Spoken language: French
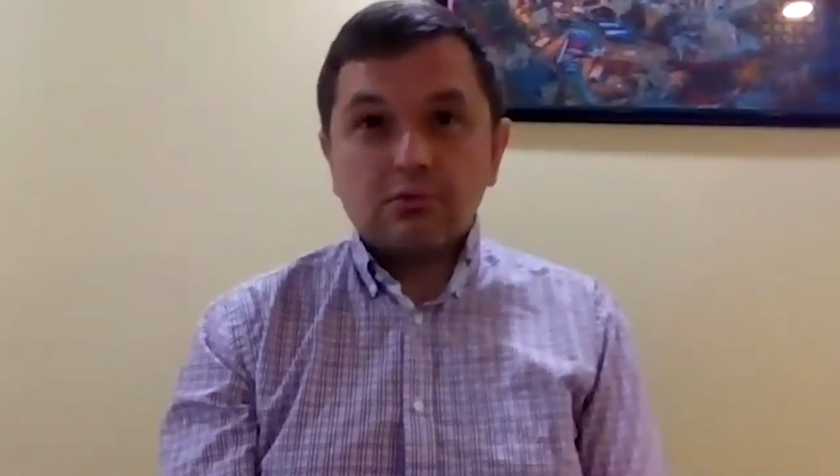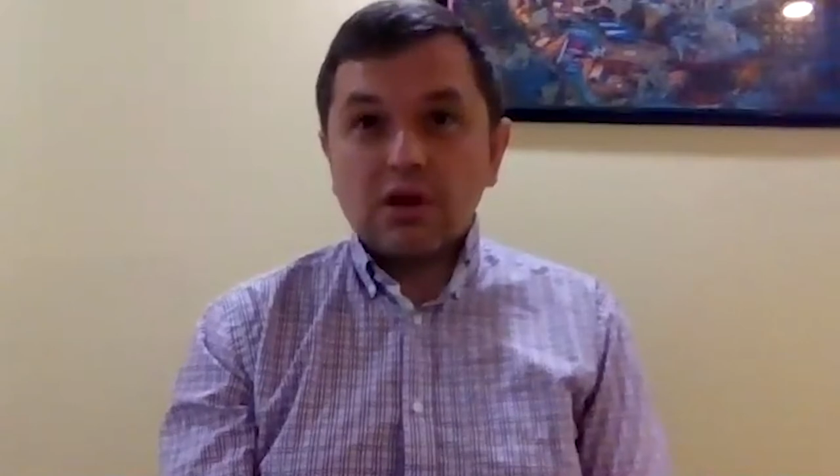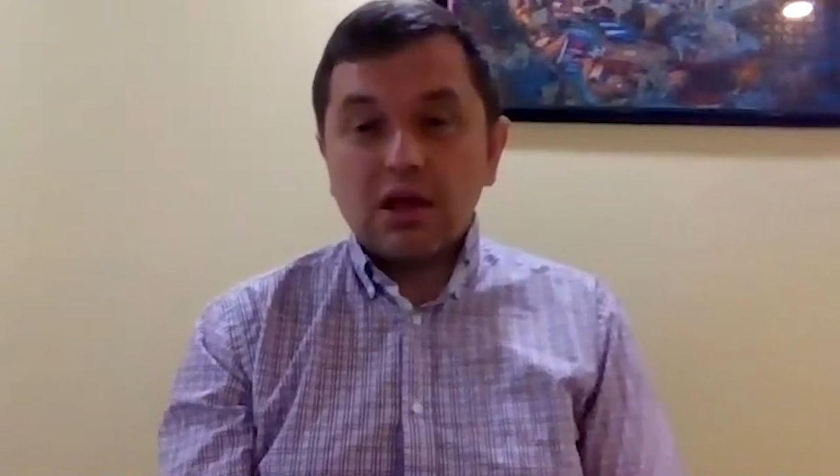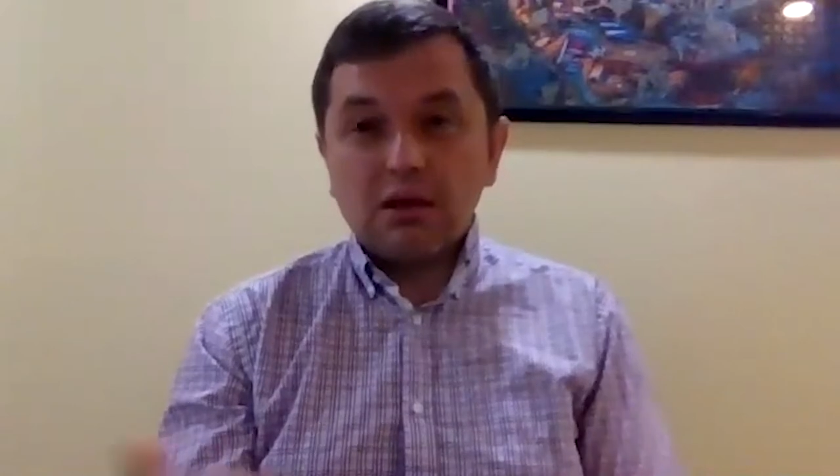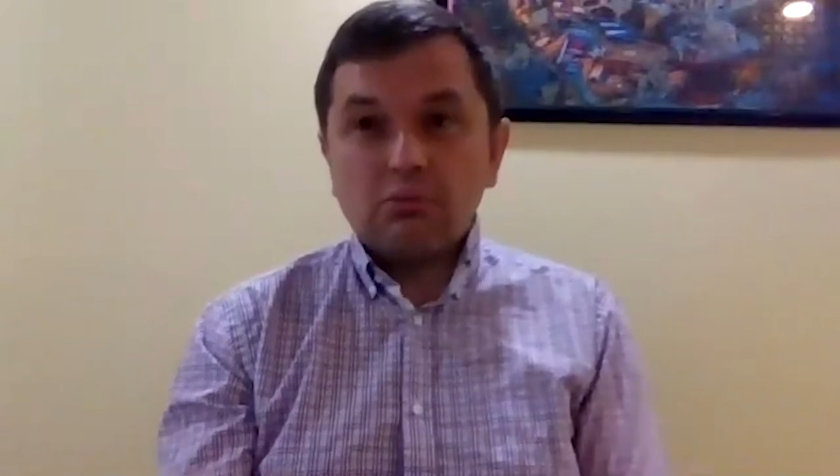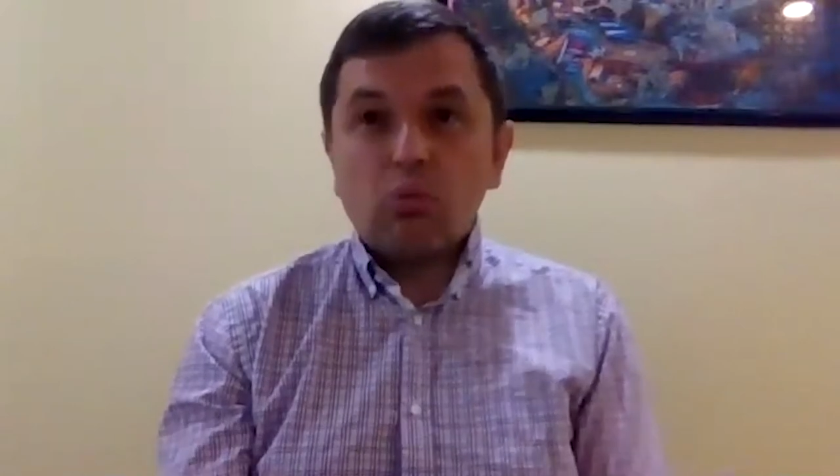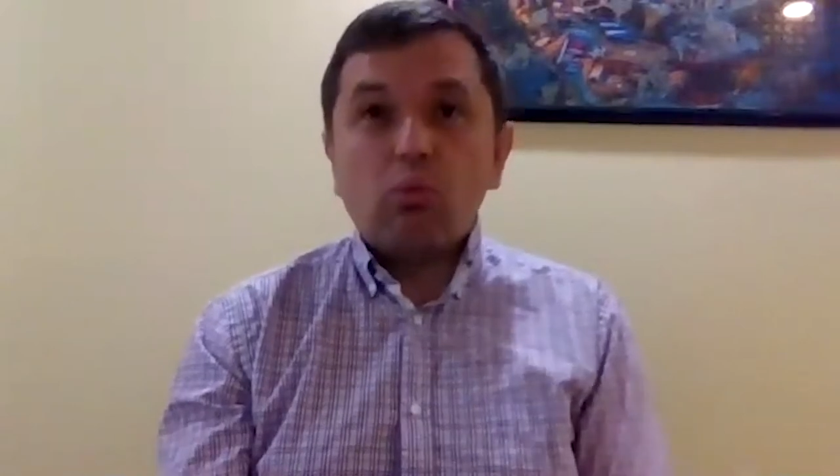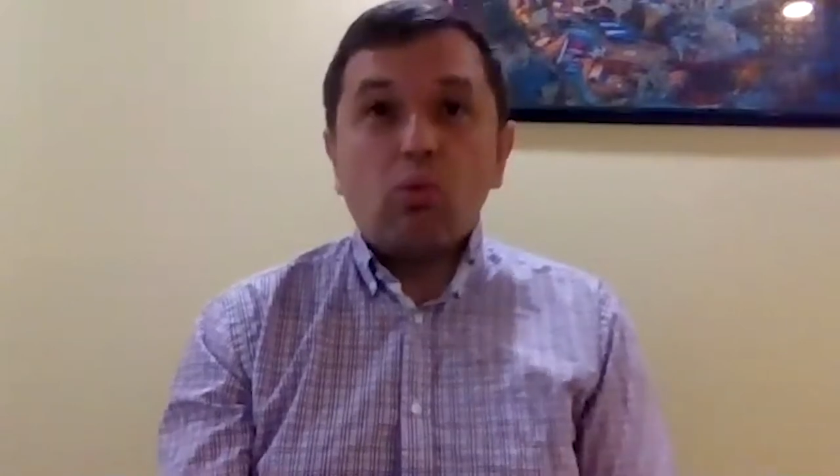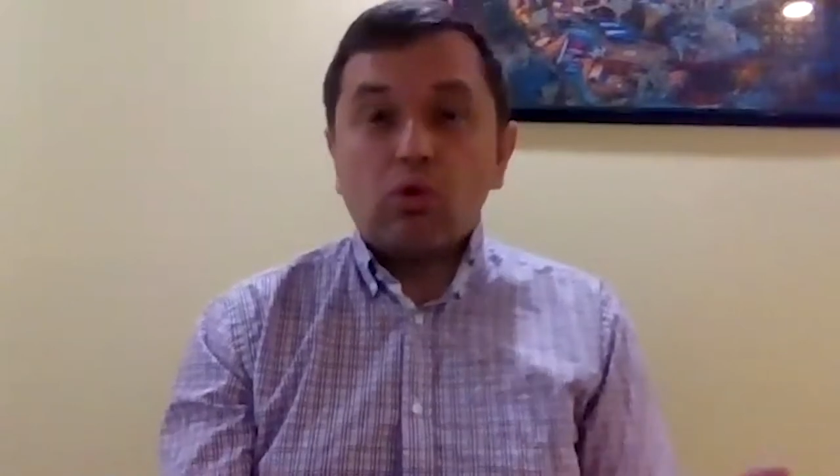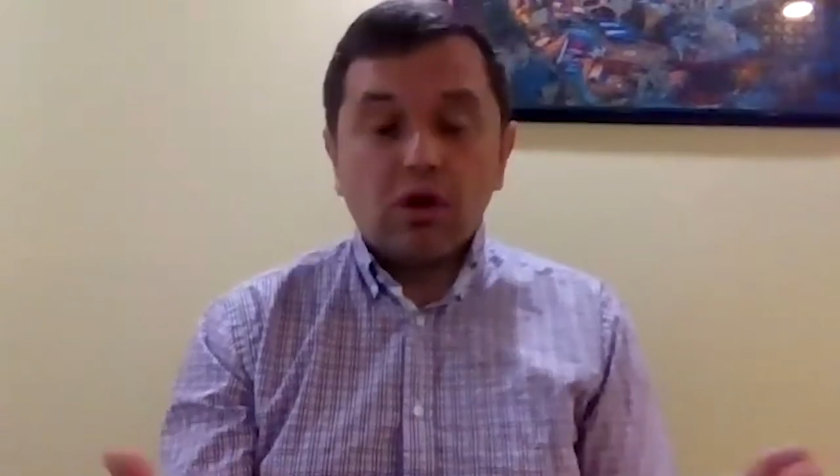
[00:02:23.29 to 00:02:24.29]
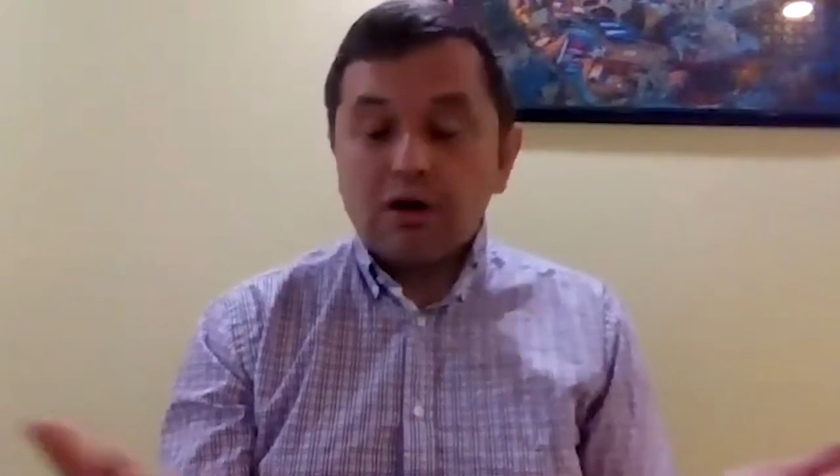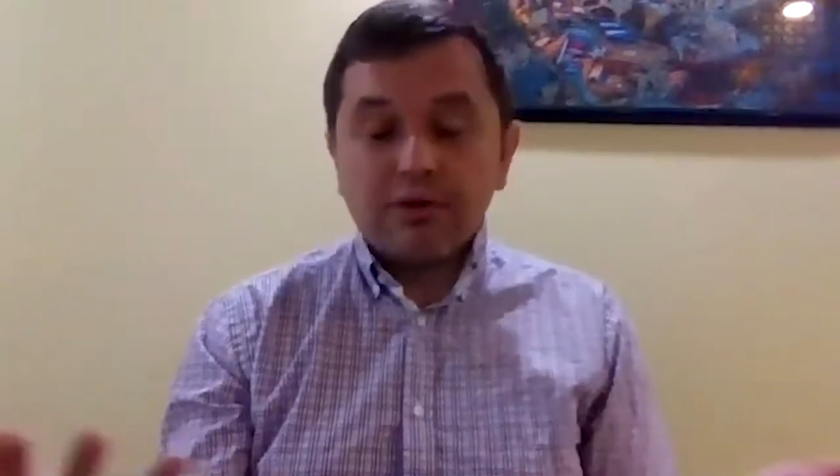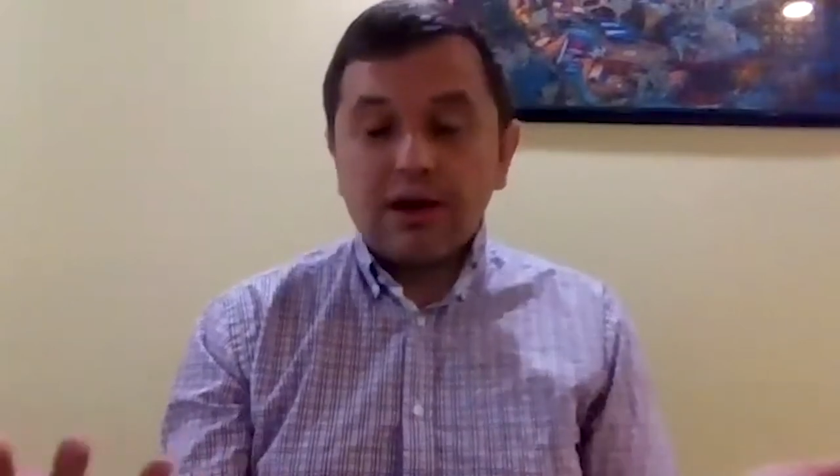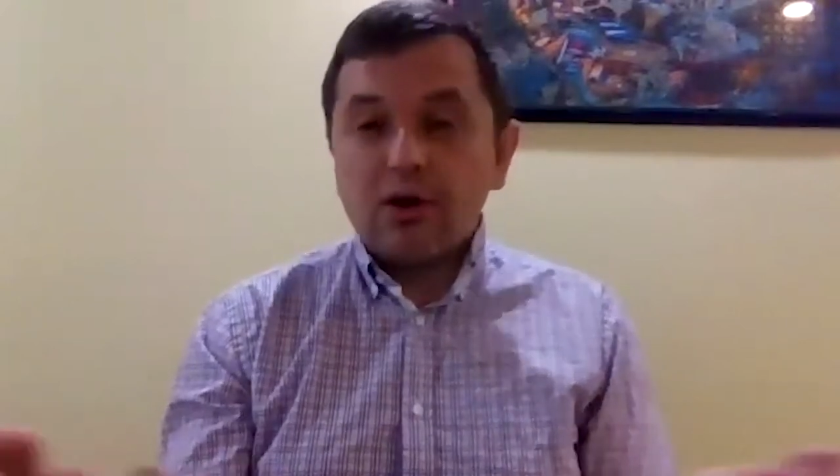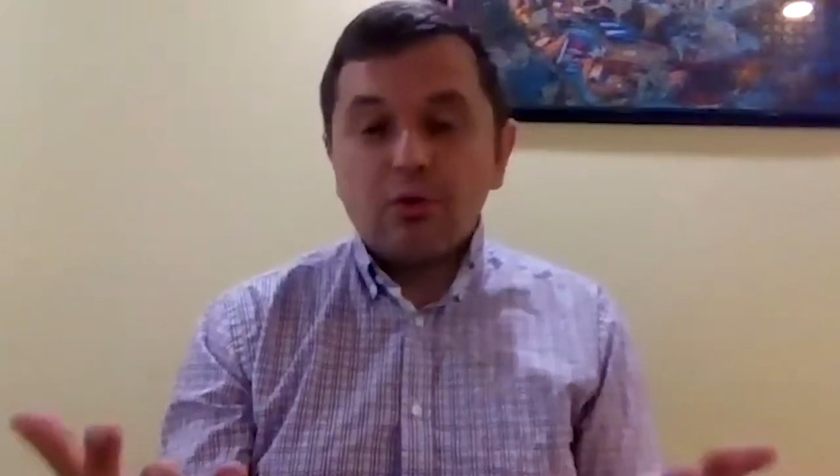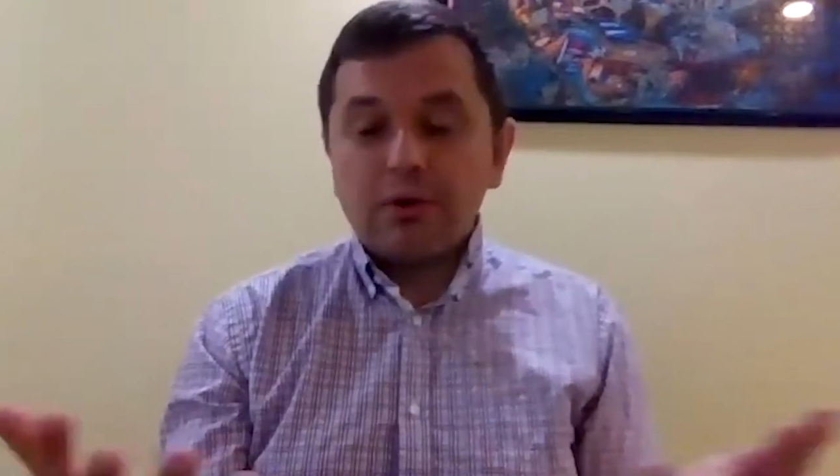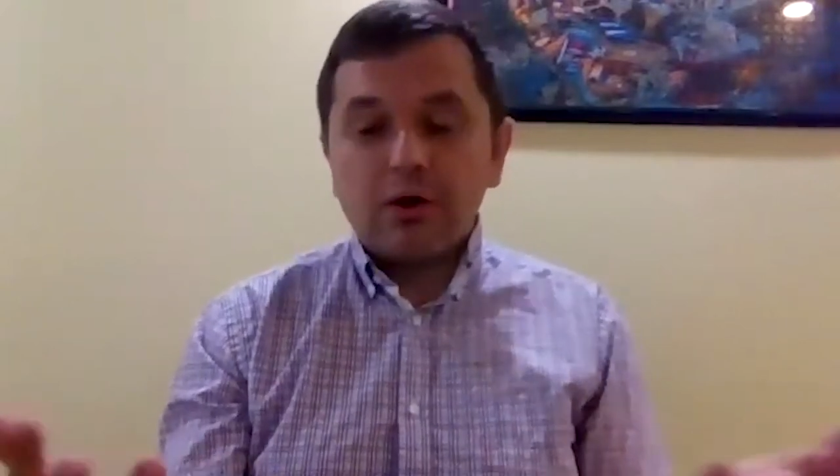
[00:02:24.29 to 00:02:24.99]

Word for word: et on leur a fait un repas,